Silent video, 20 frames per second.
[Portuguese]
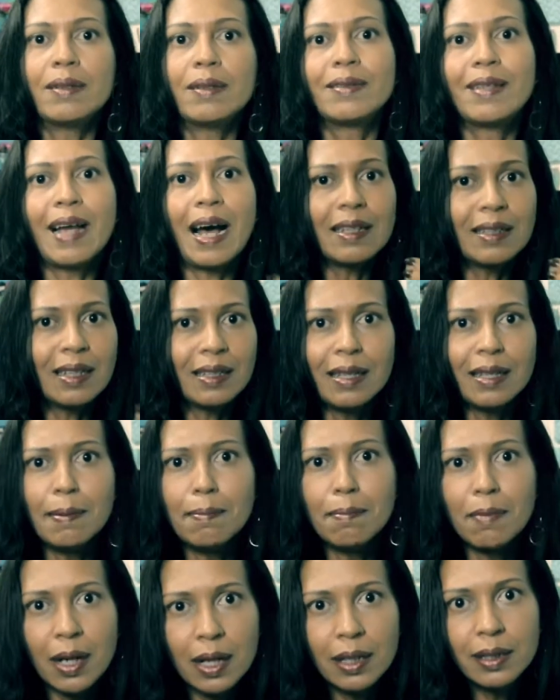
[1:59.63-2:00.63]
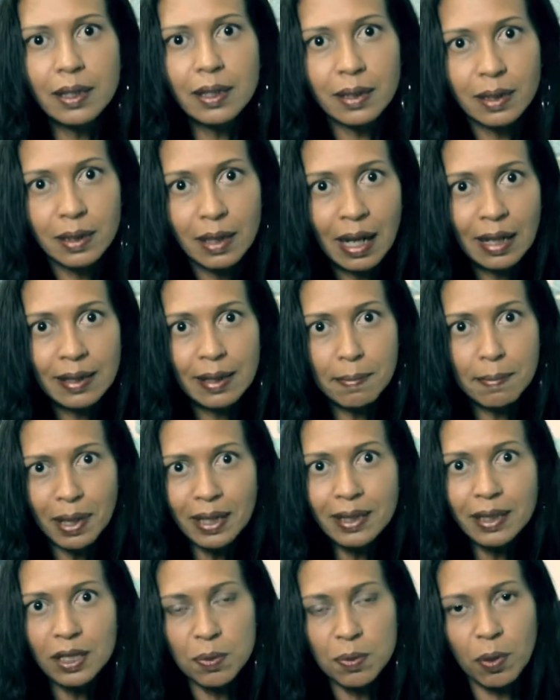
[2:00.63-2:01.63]
dada a demanda, a
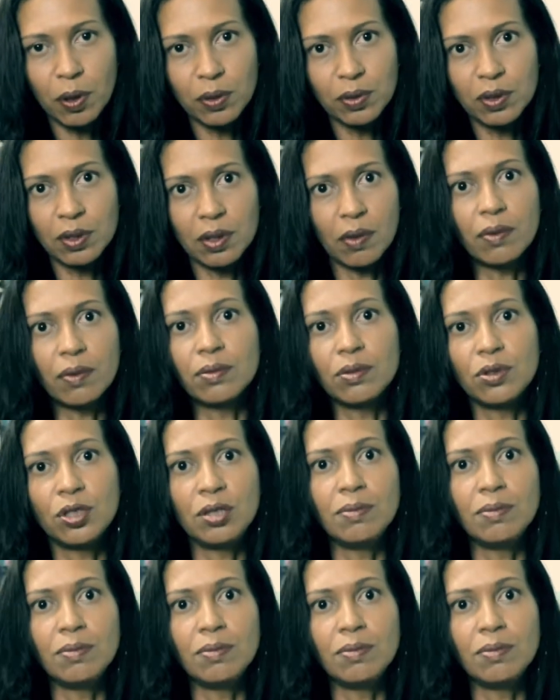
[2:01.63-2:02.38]
demanda de produção de